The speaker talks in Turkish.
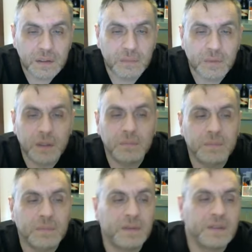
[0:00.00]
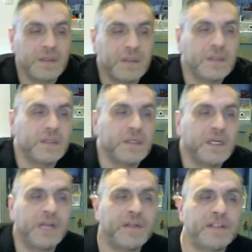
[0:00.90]
Tamam.
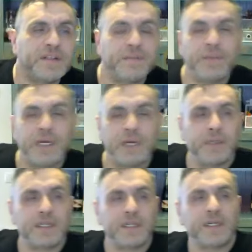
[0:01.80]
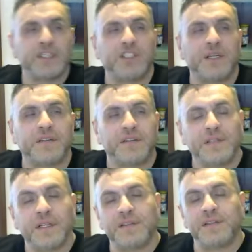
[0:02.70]
Evet, merhaba arkadaşlar.
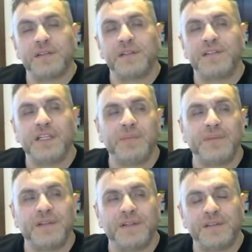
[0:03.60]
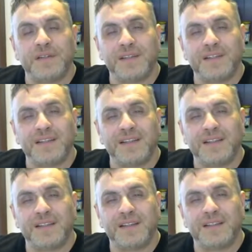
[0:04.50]
Nasılsınız? İyi misiniz?
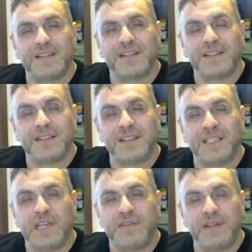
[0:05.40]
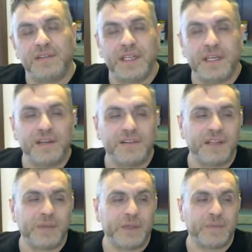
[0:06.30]
Keyfiniz
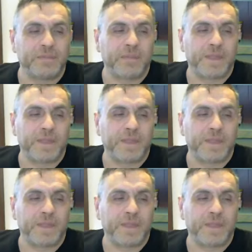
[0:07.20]
yerinizde mi?